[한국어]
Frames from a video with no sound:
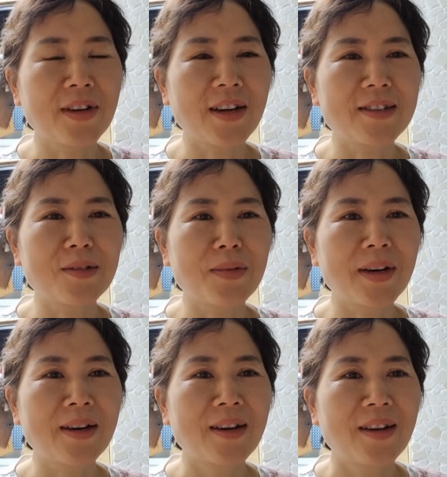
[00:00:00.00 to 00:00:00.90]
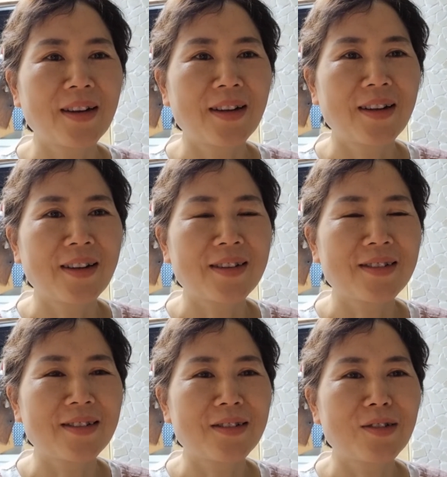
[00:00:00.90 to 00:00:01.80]
그래가지고 막
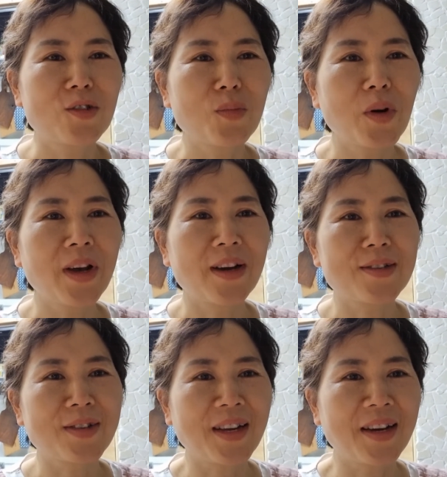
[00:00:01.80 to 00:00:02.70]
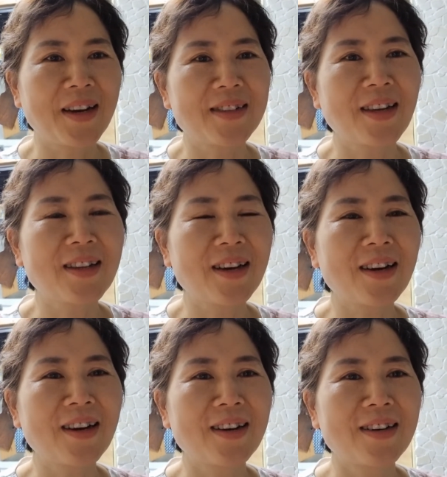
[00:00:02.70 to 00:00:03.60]
그 슈퍼에 가서 다
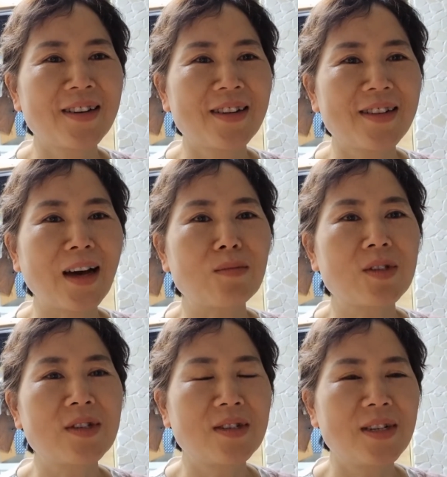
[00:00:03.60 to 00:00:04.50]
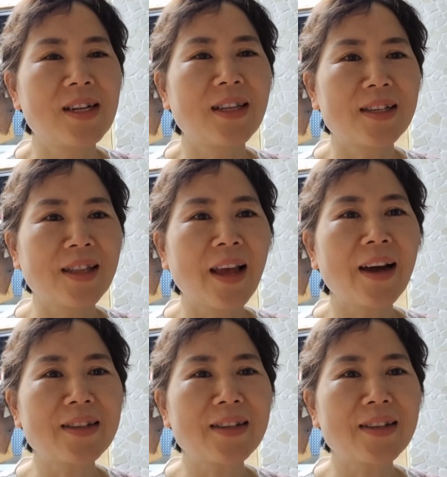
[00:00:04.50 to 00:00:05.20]
사다가 나물을 일단은 네